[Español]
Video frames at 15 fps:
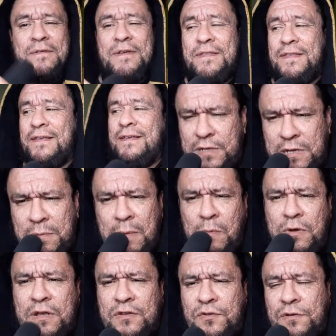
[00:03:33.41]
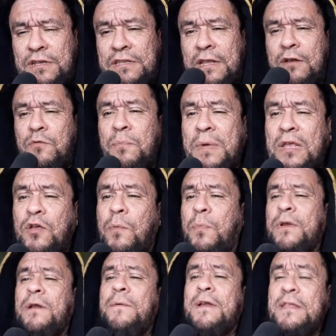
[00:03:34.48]
¿viste? Y vemos que son interrumpidos
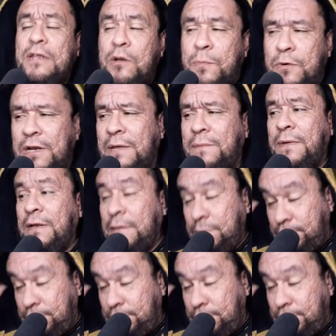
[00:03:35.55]
por el verdadero problema,